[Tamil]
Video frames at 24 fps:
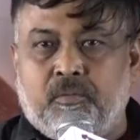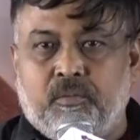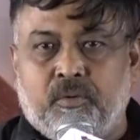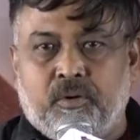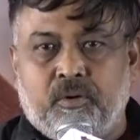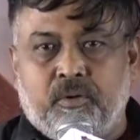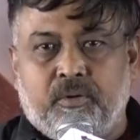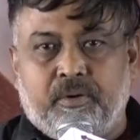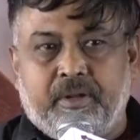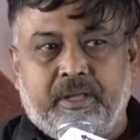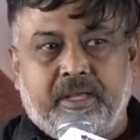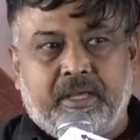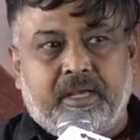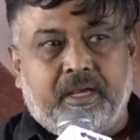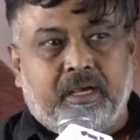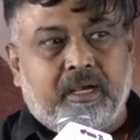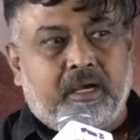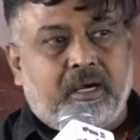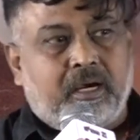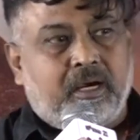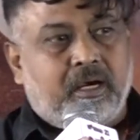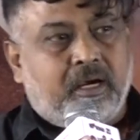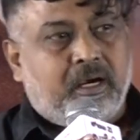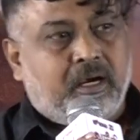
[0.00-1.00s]
உங்களுடைய
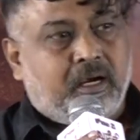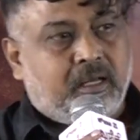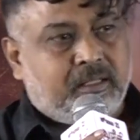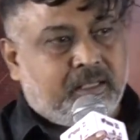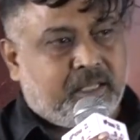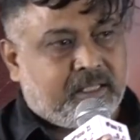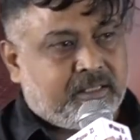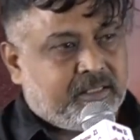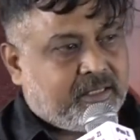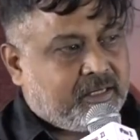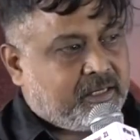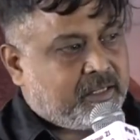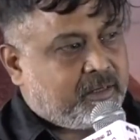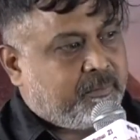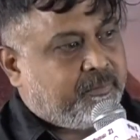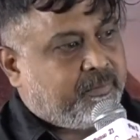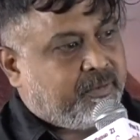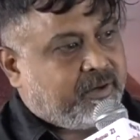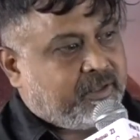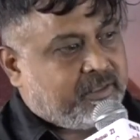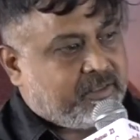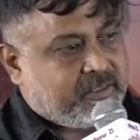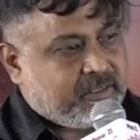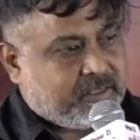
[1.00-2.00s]
அந்த
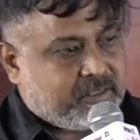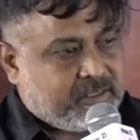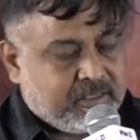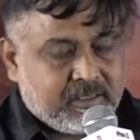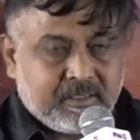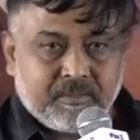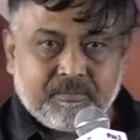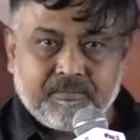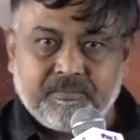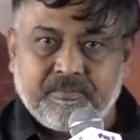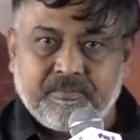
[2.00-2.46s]
அந்தகாரம் பார்த்துட்டு